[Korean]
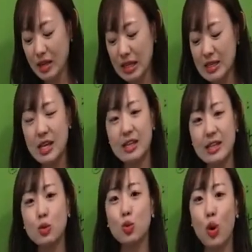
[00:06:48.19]
이
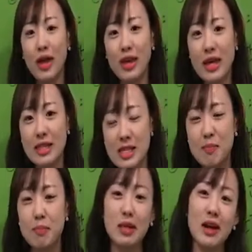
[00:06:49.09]
책은
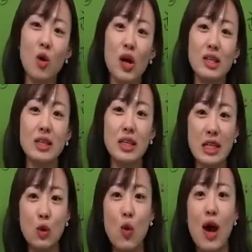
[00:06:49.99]
퇴계집이라고 하는
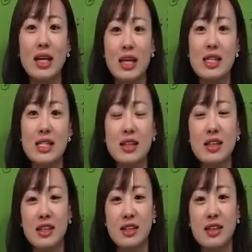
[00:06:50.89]
이황이 쓴
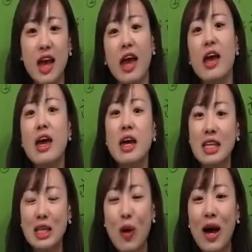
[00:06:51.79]
글인데
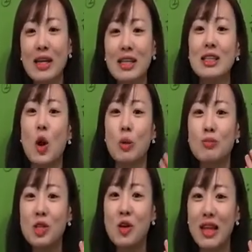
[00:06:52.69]
이화는
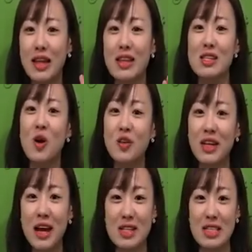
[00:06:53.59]
엄청난
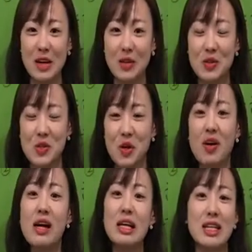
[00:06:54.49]
성리학자였죠.